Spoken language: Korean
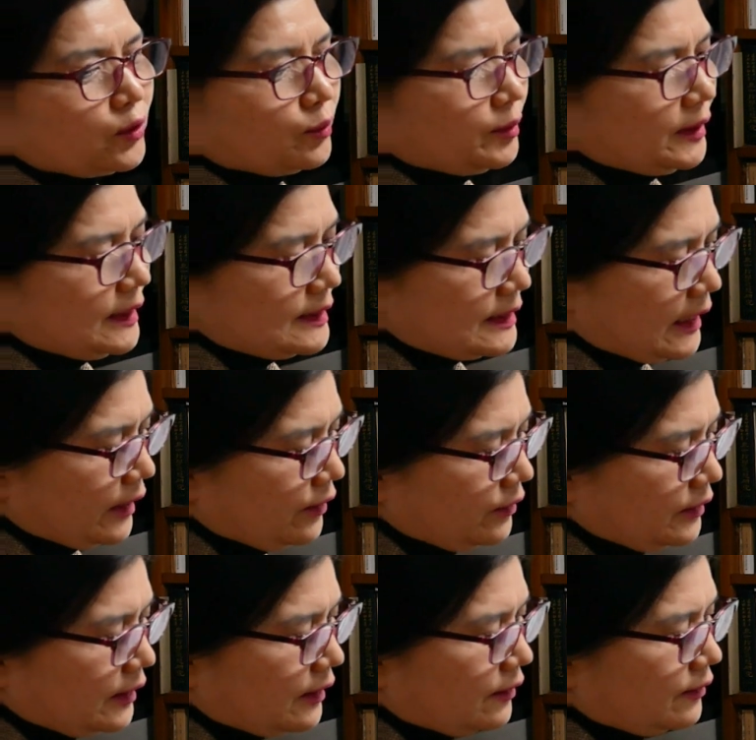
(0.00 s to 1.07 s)
요번엔
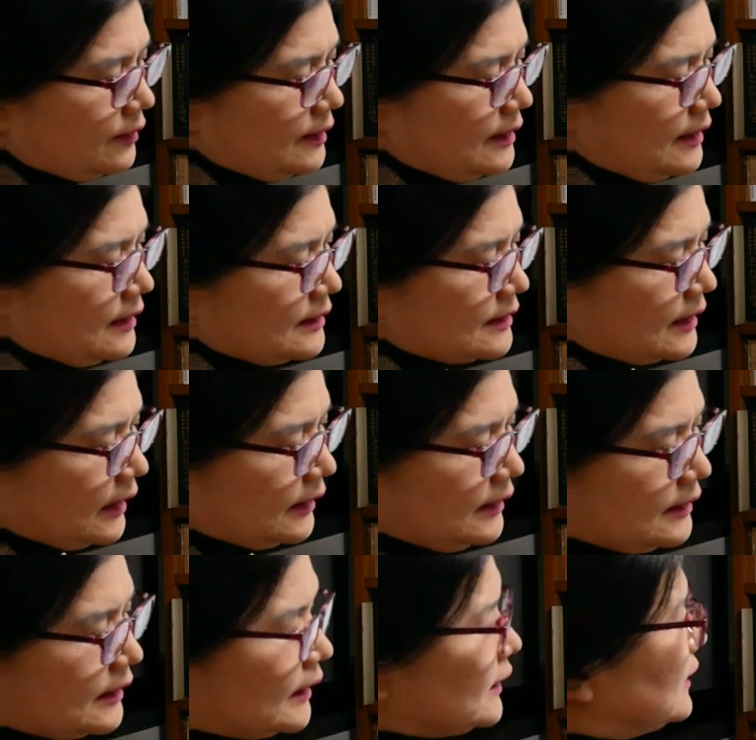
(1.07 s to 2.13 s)
자연이에요.
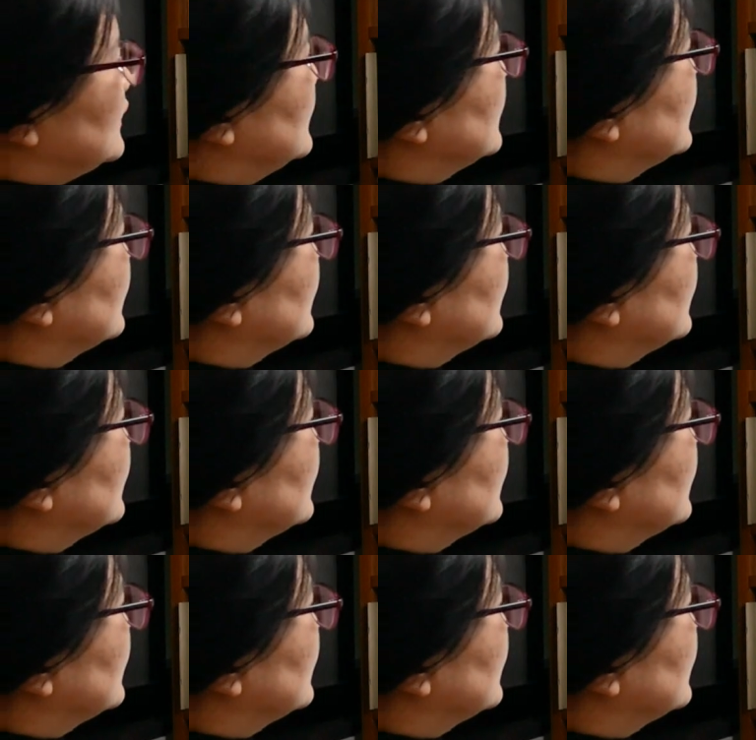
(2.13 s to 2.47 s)
자기 자신을